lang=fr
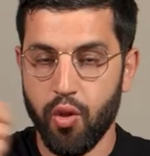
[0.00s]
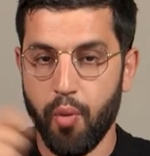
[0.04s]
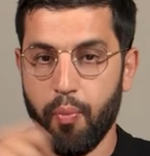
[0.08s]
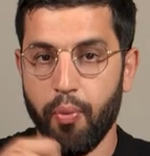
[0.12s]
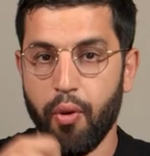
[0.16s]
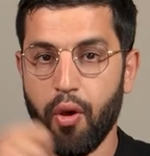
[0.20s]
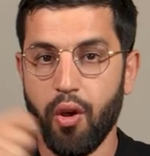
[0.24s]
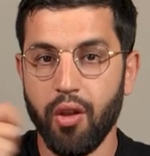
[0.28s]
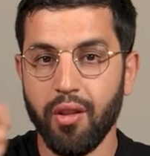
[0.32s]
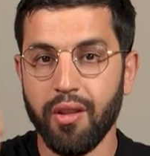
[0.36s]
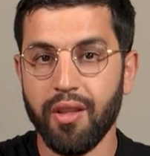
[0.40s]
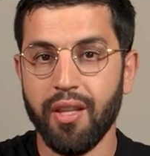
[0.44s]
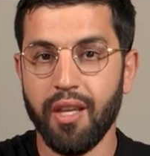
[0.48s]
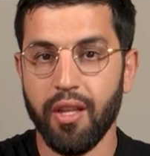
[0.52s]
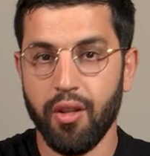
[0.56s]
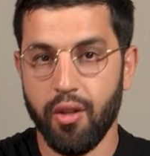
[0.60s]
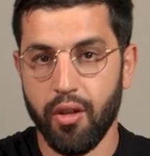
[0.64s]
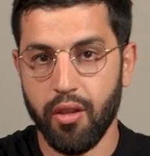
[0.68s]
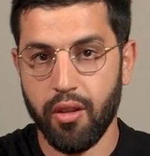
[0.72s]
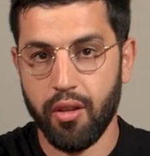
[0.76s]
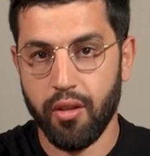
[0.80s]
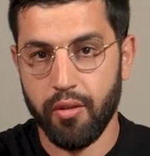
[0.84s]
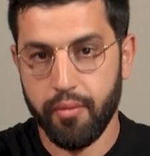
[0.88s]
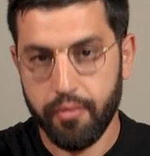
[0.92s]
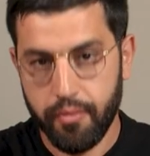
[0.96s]
de prendre des
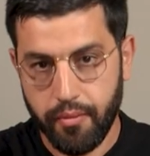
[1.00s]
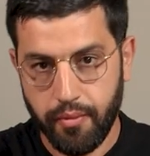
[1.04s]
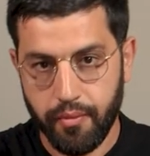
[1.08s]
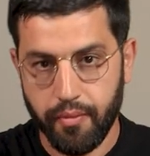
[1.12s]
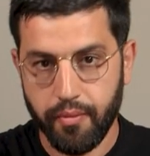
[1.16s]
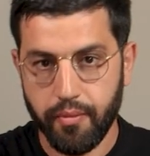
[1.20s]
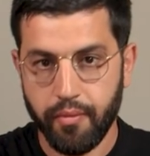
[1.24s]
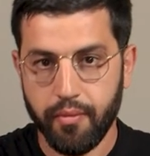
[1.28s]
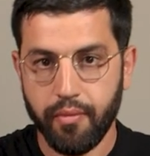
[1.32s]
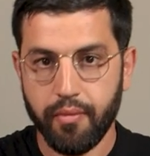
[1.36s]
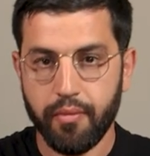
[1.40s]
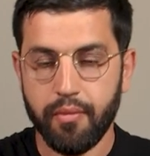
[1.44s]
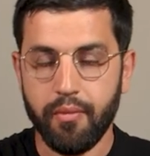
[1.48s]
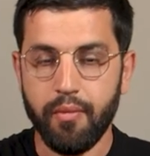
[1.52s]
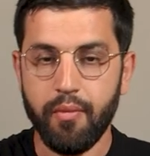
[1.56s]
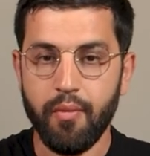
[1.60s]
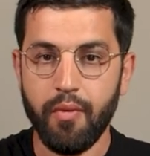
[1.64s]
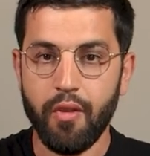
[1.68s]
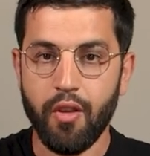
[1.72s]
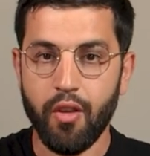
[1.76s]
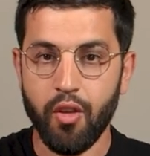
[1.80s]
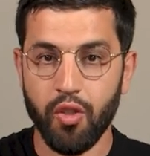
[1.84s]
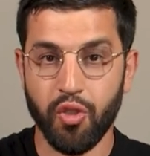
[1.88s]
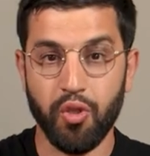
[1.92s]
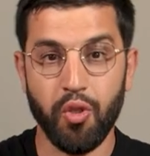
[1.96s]
notes
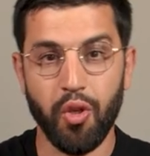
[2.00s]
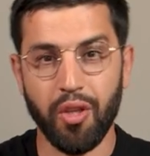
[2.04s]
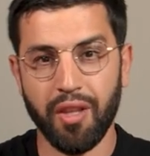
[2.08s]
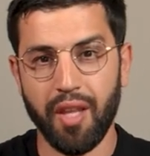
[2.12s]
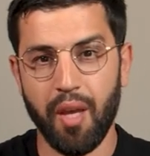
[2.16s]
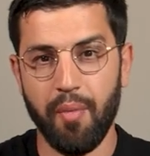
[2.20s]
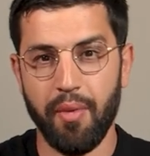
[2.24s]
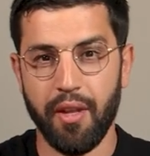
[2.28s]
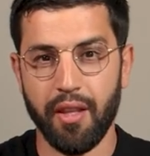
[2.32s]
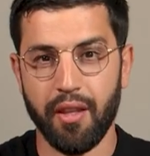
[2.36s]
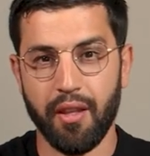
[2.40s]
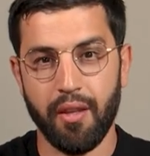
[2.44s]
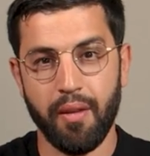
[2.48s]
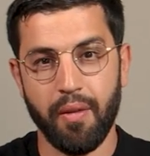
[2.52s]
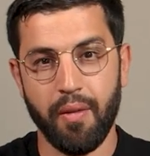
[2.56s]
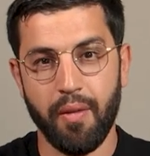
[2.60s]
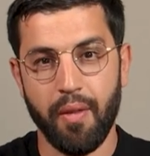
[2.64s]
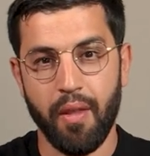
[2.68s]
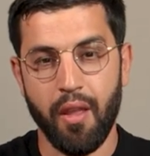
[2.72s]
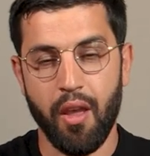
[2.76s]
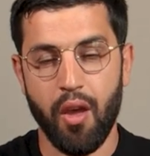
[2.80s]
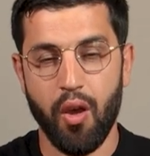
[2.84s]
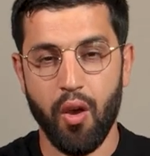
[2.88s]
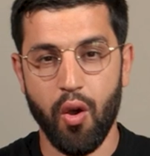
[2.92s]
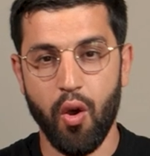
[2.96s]
sur tablette,
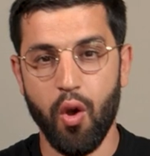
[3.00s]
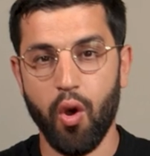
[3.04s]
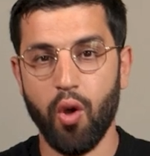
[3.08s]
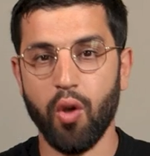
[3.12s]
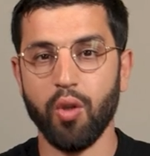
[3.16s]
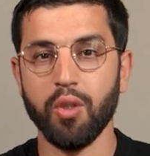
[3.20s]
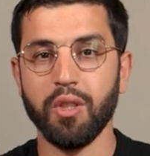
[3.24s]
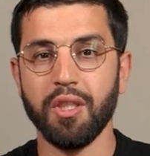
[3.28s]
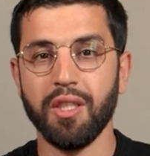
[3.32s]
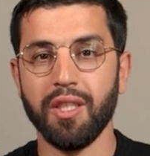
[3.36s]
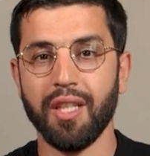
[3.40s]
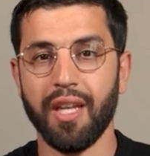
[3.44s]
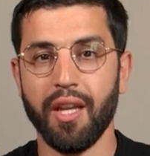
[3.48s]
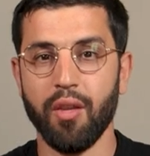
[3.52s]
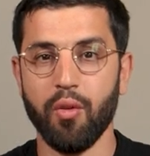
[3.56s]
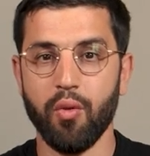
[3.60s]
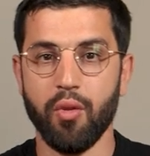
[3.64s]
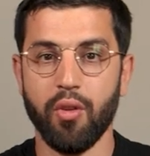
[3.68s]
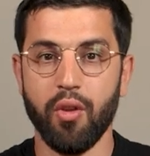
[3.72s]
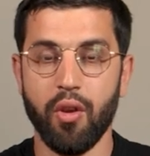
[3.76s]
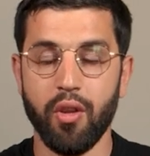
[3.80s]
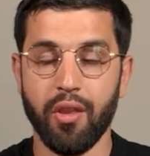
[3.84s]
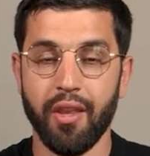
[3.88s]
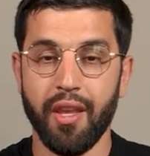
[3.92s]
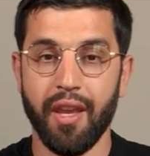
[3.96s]
enregistrer nos
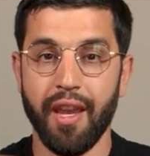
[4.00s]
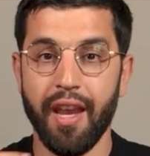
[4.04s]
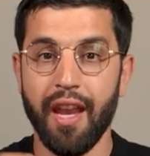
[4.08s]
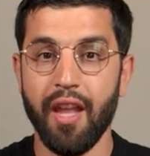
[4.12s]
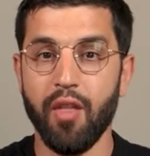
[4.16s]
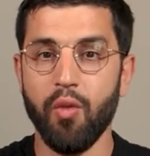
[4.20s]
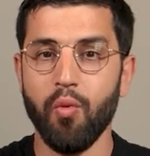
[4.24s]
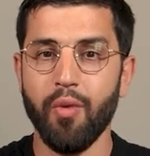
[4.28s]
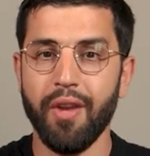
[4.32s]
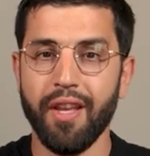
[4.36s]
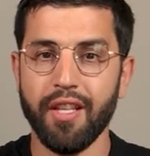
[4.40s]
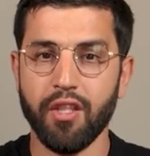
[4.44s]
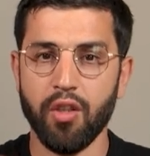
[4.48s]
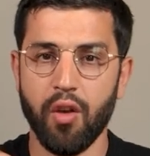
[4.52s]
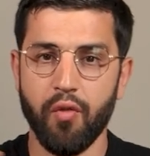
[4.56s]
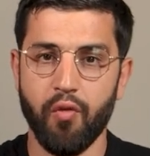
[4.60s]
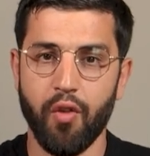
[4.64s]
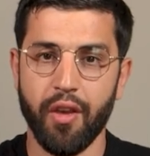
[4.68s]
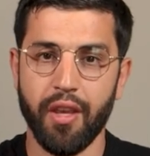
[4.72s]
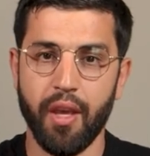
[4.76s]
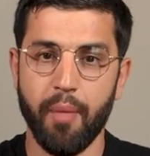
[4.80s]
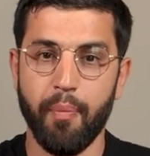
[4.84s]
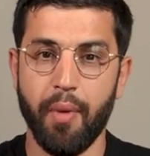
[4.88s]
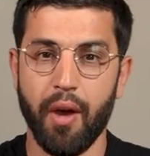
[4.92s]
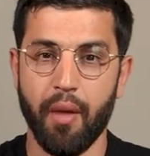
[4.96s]
notes et nous les
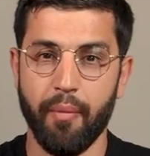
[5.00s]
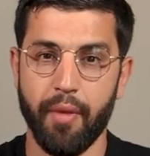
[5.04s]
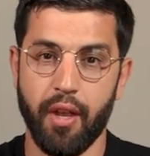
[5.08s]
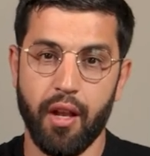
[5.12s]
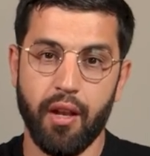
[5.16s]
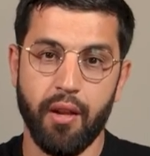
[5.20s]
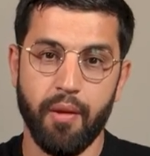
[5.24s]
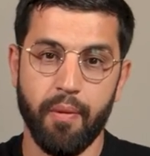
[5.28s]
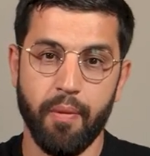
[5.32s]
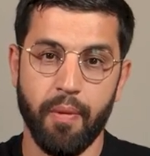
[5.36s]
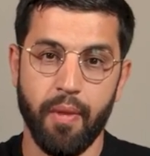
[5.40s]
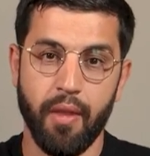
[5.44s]
envoyer par mail.